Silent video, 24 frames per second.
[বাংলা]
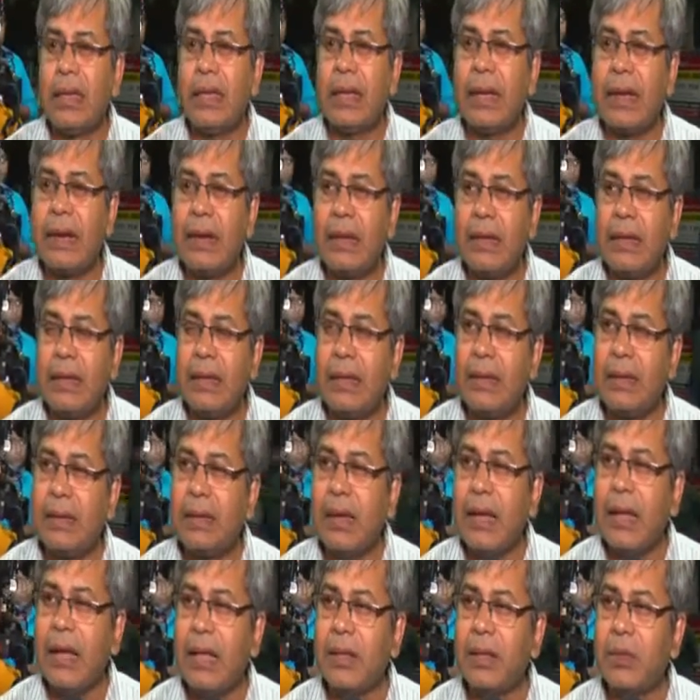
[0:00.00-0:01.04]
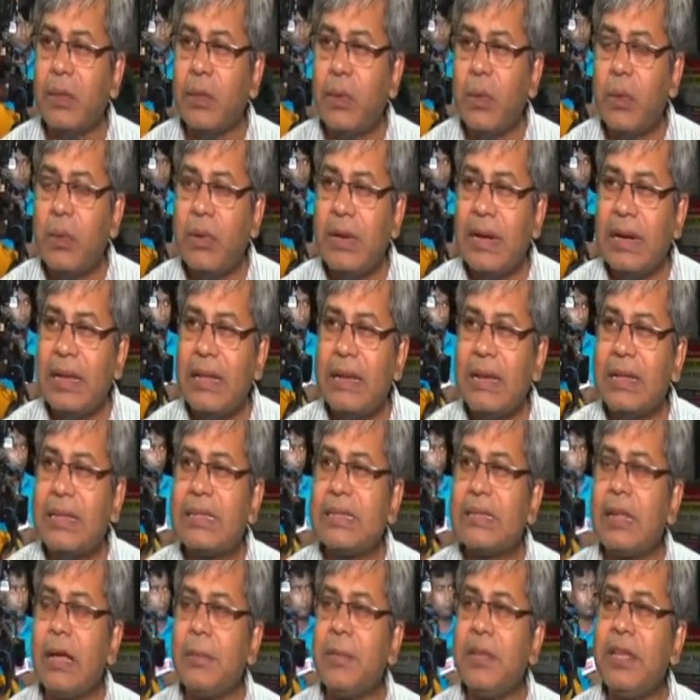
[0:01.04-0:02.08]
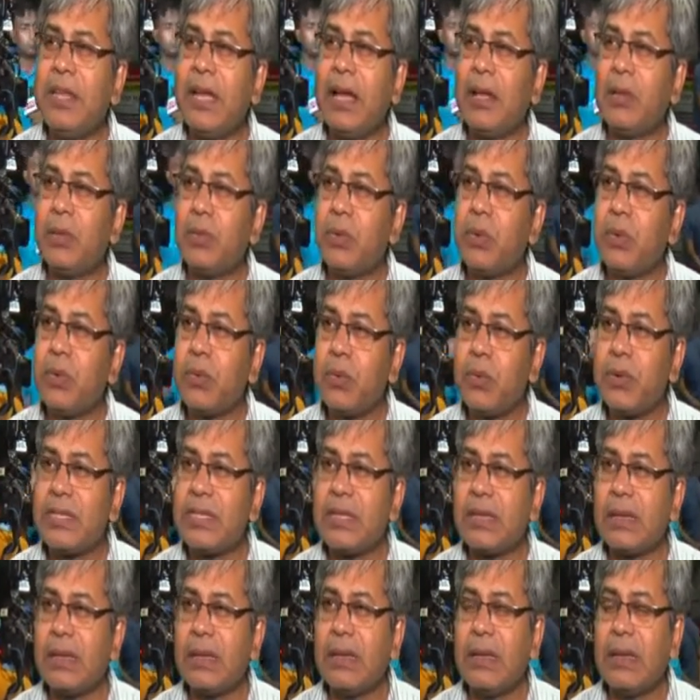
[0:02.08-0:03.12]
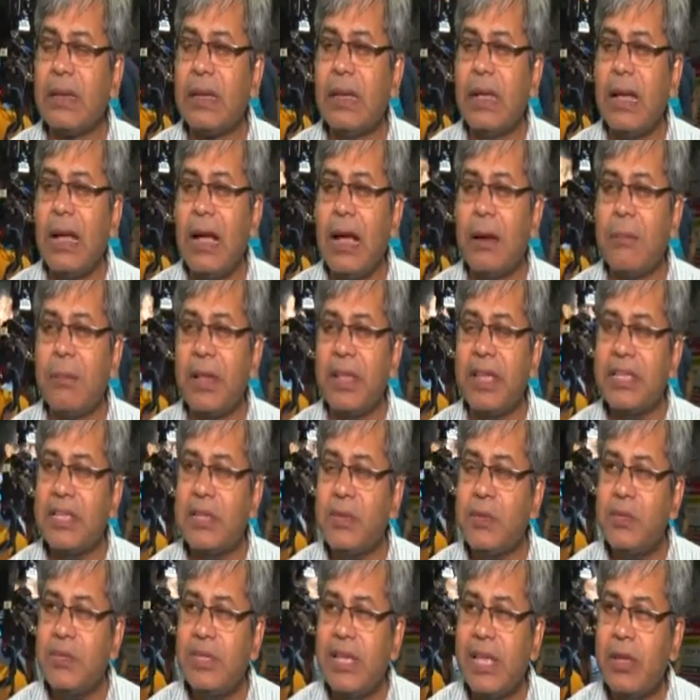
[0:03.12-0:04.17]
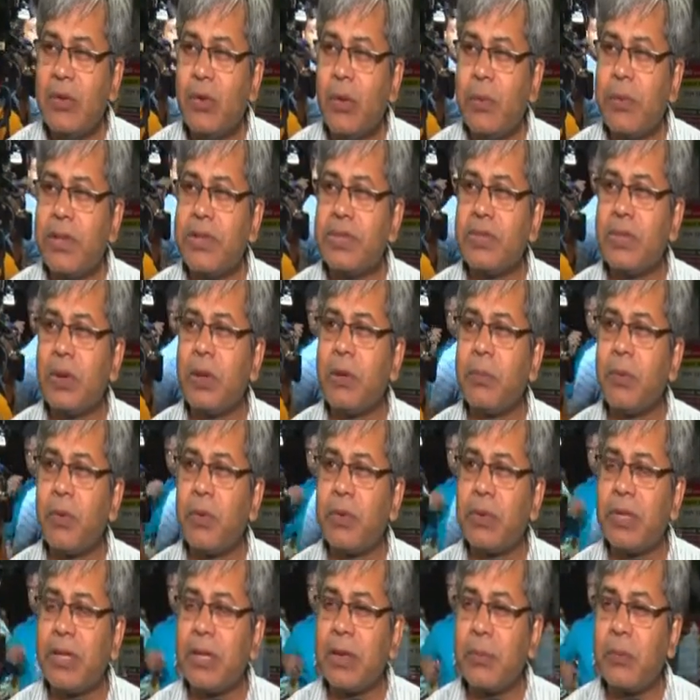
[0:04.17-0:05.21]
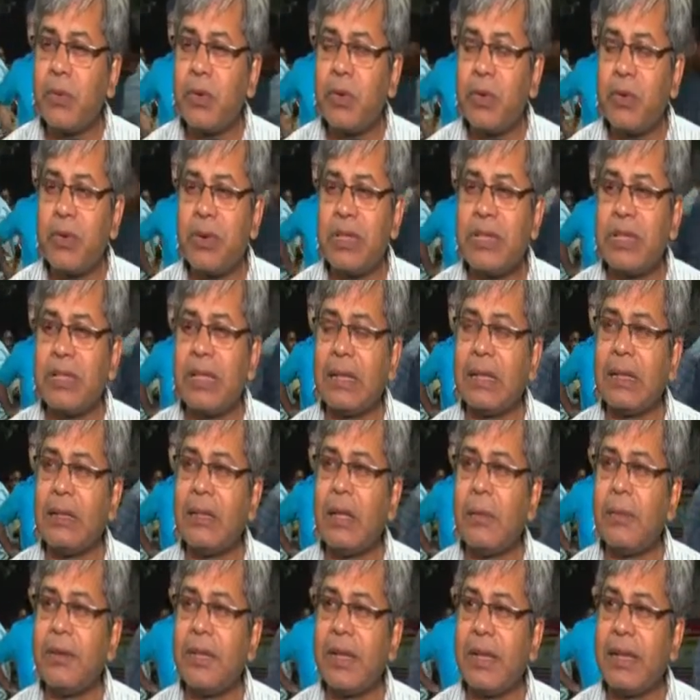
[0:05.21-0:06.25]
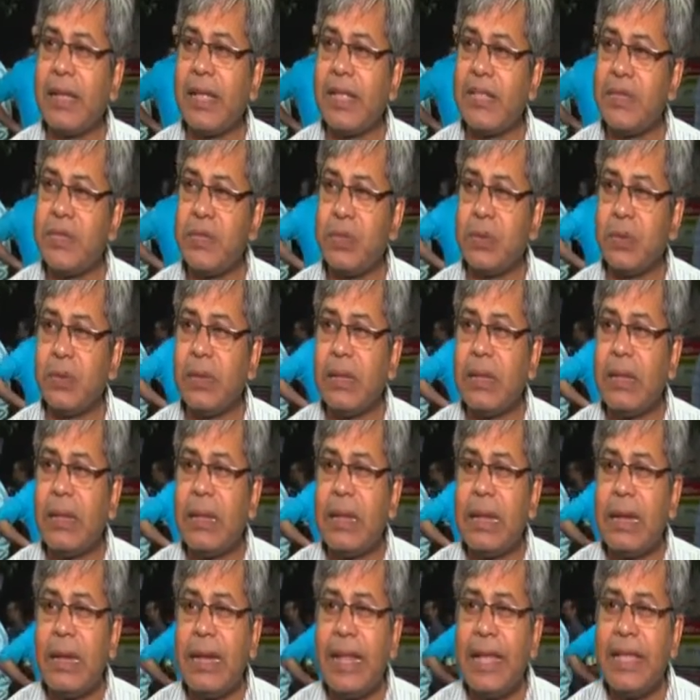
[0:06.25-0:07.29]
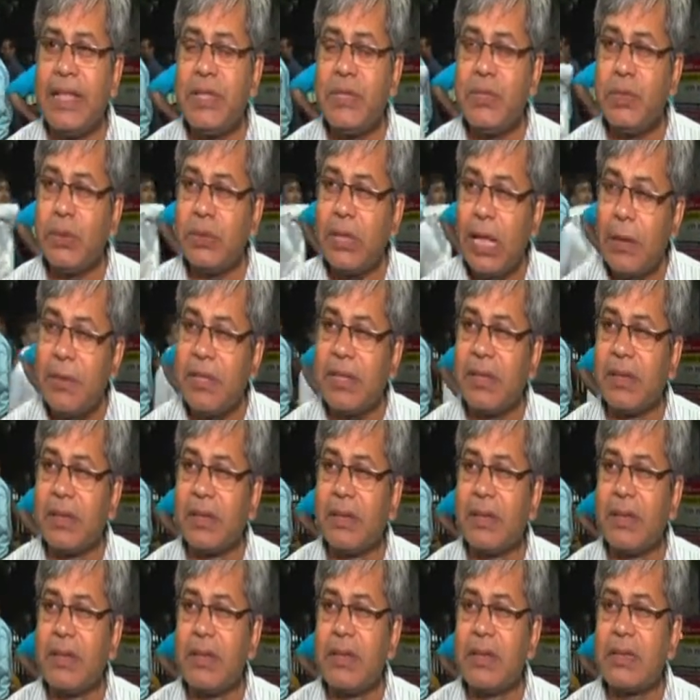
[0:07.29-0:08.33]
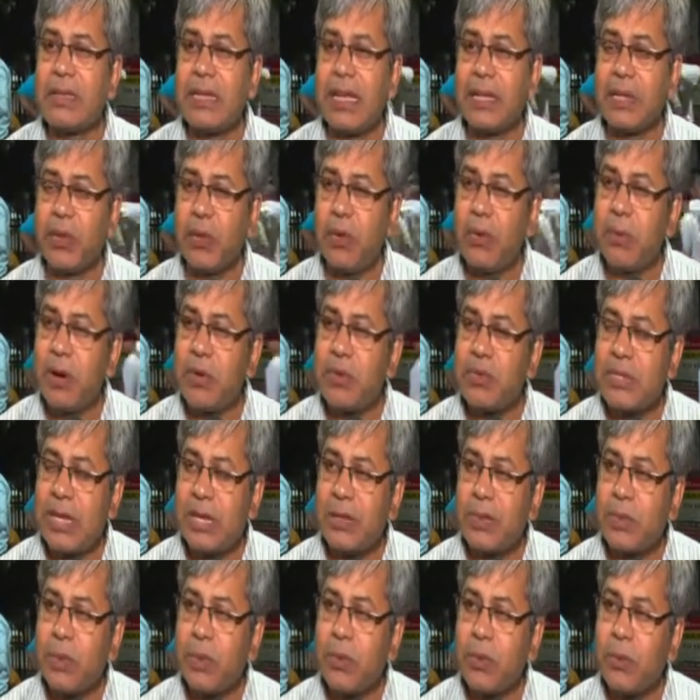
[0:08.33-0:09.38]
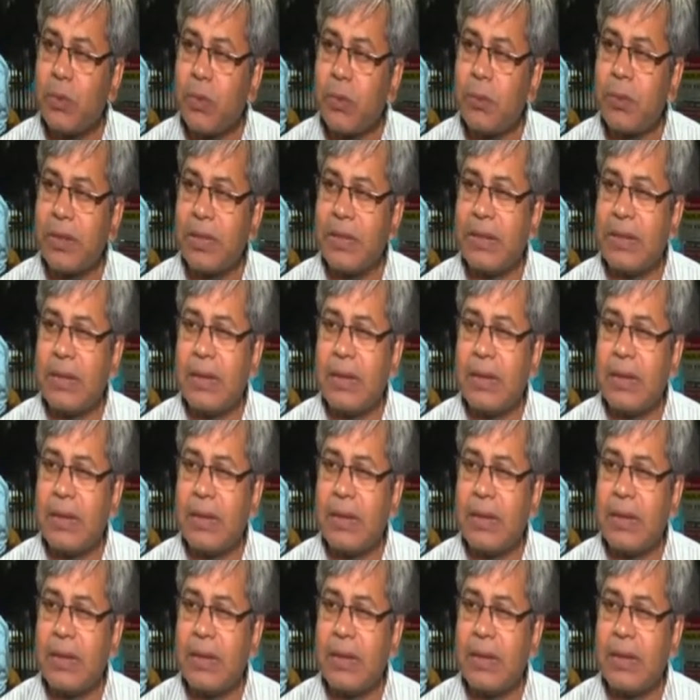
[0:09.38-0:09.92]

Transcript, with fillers: এখানে আন্দোলনকারীরা যে দাবি নিয়ে আন্দোলন করছে আমরা এসইউসিআই কমিউনিস্ট দলের পক্ষ থেকে মনে করি যে তাদের দাবিটা ন্যায্য ন্যায্য দাবিতে সাধারণ মানুষ আন্দোলন করবে